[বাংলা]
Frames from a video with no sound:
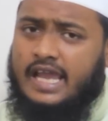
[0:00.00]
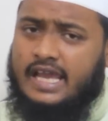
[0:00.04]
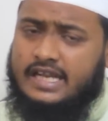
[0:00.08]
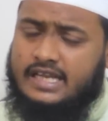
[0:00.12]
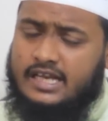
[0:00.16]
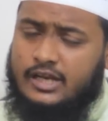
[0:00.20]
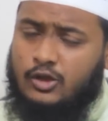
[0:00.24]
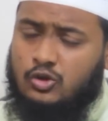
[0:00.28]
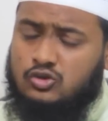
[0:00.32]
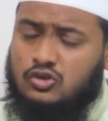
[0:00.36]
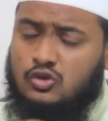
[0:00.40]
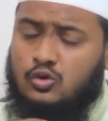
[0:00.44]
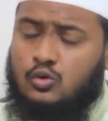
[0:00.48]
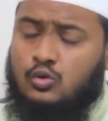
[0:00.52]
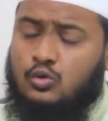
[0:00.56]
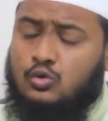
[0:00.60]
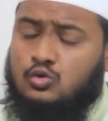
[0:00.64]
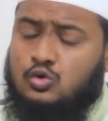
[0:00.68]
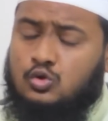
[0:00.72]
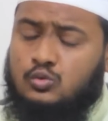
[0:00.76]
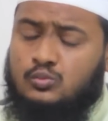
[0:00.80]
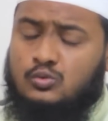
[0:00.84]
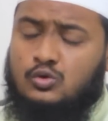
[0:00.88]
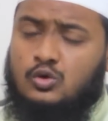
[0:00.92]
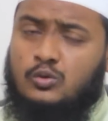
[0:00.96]
এটা নিয়ে অত্যন্ত
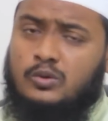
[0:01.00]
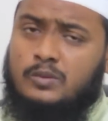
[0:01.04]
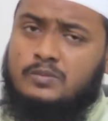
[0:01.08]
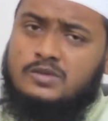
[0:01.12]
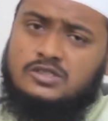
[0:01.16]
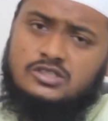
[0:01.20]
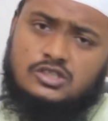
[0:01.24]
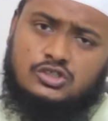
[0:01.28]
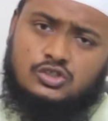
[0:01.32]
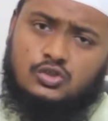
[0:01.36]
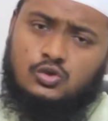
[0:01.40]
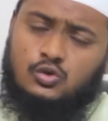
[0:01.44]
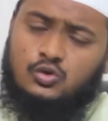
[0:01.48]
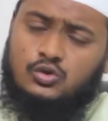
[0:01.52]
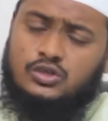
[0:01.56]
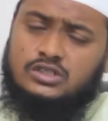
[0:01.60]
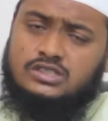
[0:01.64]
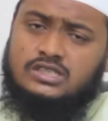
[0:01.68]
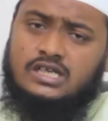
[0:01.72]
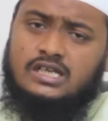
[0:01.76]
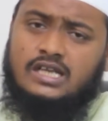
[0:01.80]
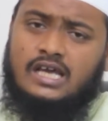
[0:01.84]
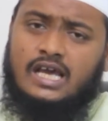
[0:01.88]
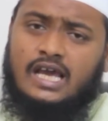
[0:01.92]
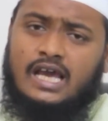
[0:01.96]
গুরুত্বপূর্ণভাবে বিশ্লেষণ
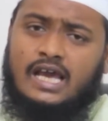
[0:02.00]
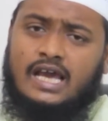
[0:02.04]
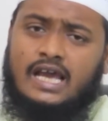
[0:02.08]
করেছেন